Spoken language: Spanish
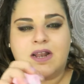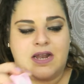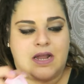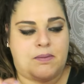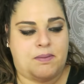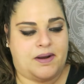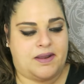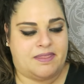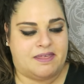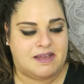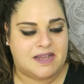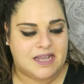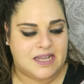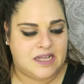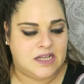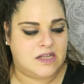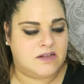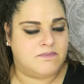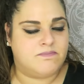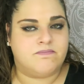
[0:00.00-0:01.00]
la verdad
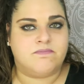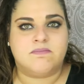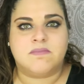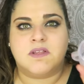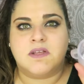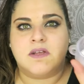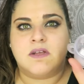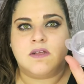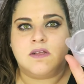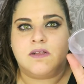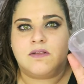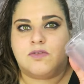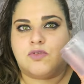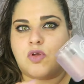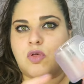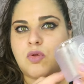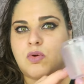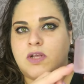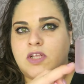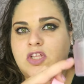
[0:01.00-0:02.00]
que
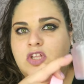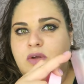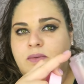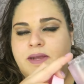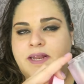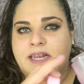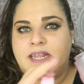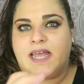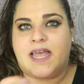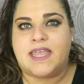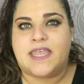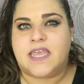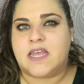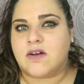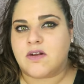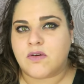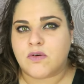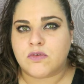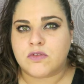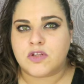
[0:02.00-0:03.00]
todo esto venía
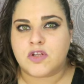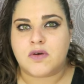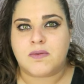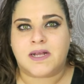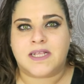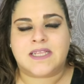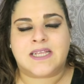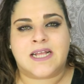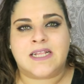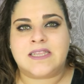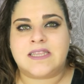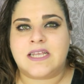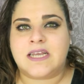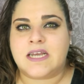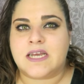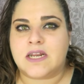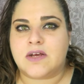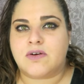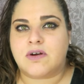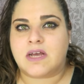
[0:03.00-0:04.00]
lleno, fundió
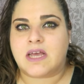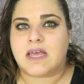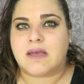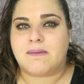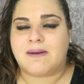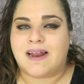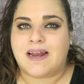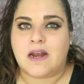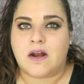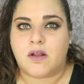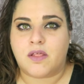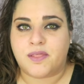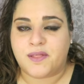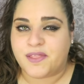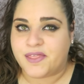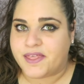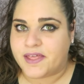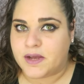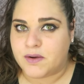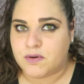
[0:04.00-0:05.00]
bastante, creo que vale los
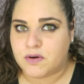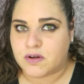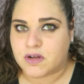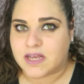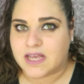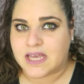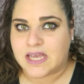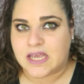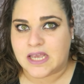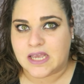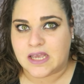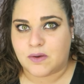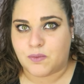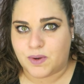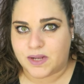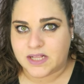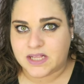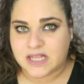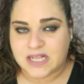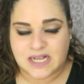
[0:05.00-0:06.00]
12 euros que
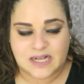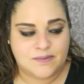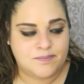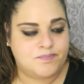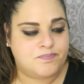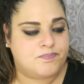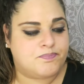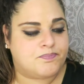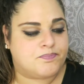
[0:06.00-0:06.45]
cuesta.